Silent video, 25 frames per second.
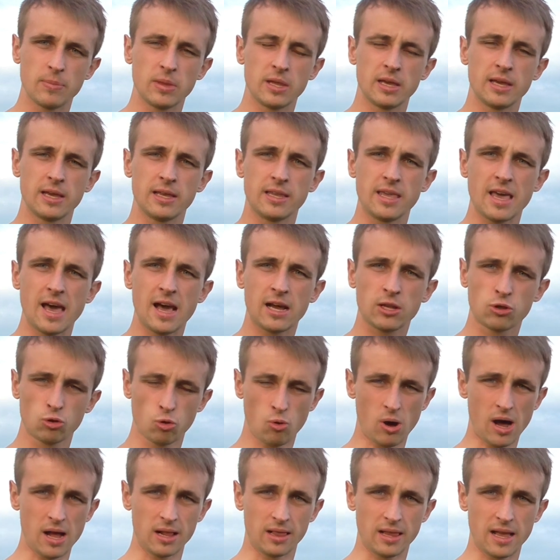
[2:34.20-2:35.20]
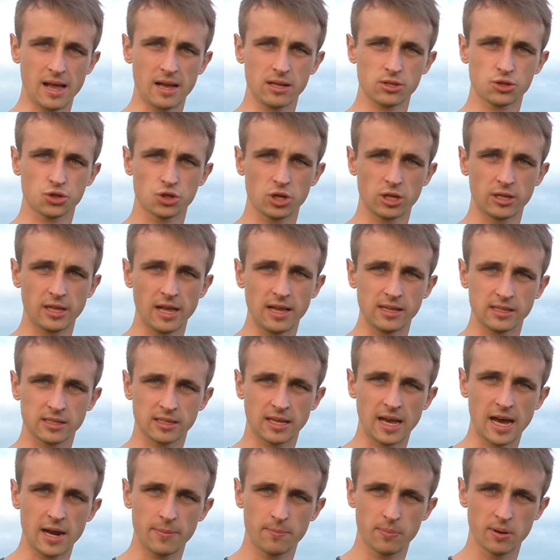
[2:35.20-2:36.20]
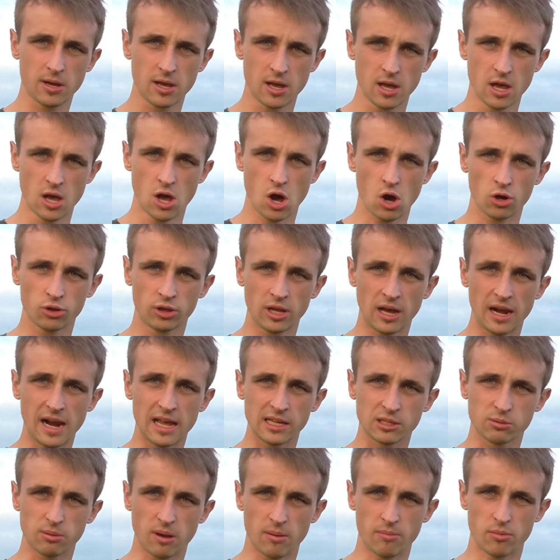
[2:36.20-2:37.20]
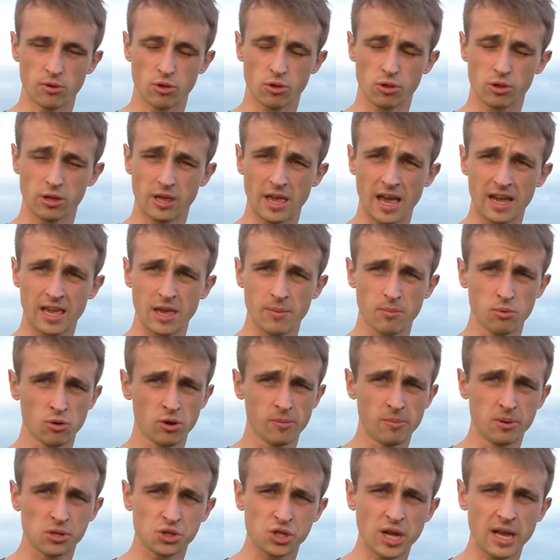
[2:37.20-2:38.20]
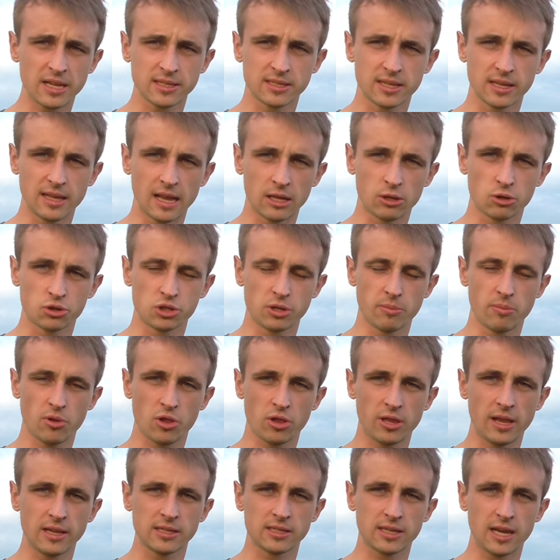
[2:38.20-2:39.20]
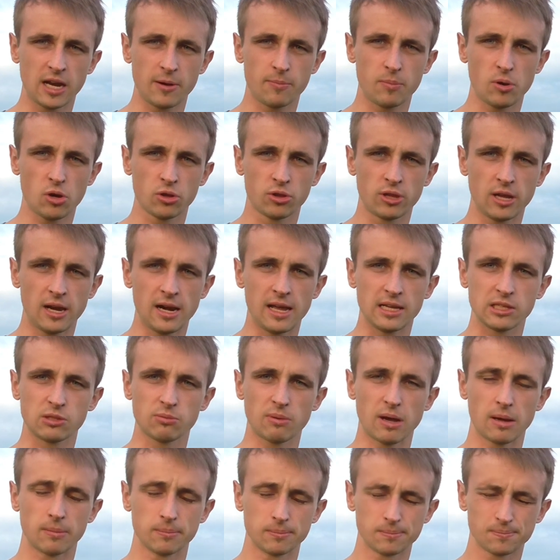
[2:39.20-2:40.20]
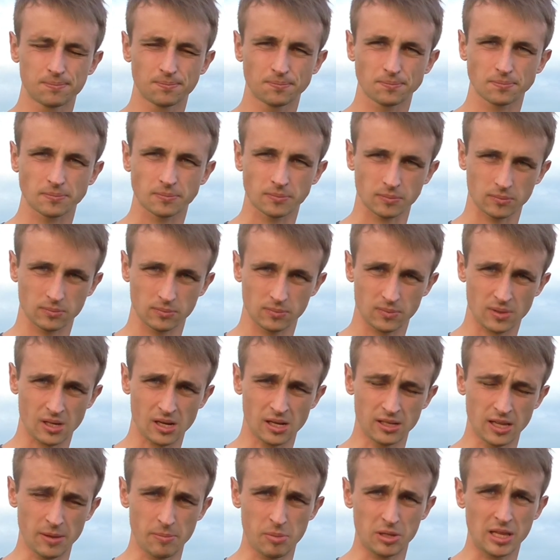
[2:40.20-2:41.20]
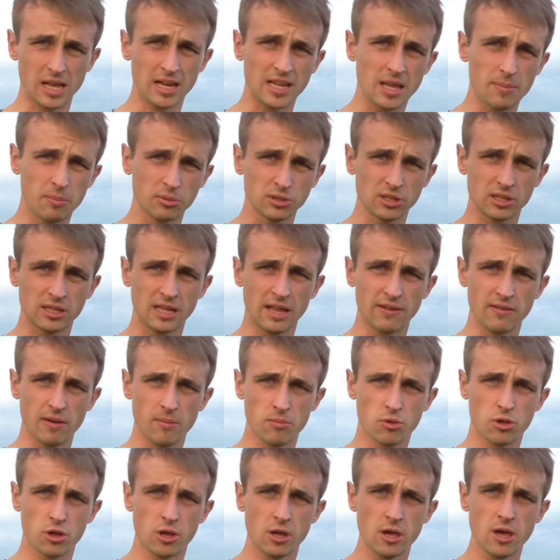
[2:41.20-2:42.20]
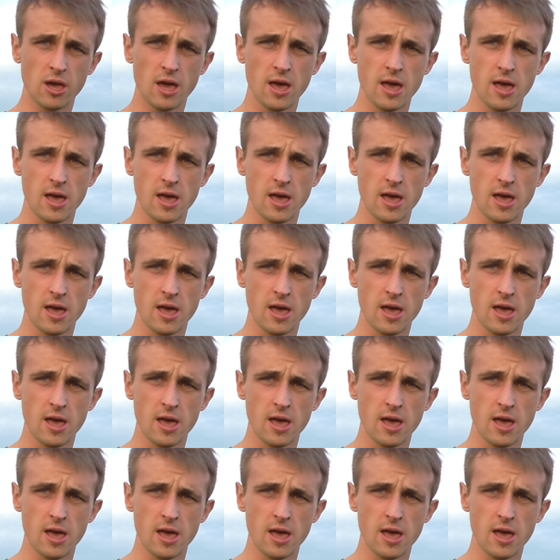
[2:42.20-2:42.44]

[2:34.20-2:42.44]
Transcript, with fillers: e, nieaktualna, czy ten skarb odnalazłabyś? Jakie byłyby szanse na to, żebyś ten skarb odnalazła? Te pytanie pozostawiam Ci